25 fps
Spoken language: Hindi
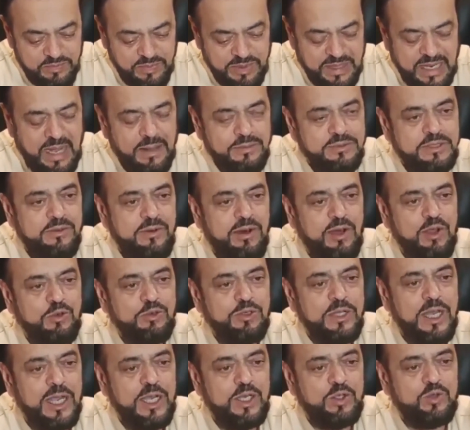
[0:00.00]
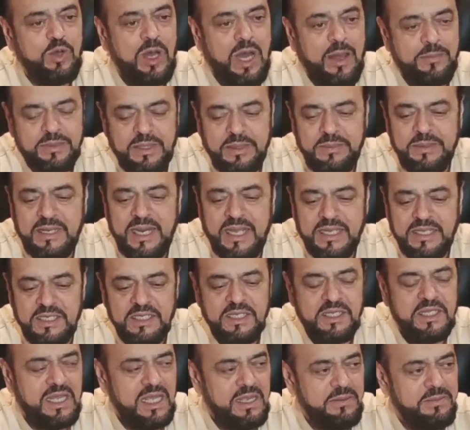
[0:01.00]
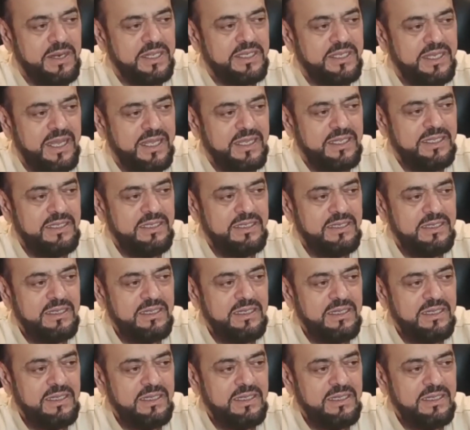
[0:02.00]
पर आप सवार हो जाएंगे तो आपकी भी राजनीति कहीं बढ़ जाएगी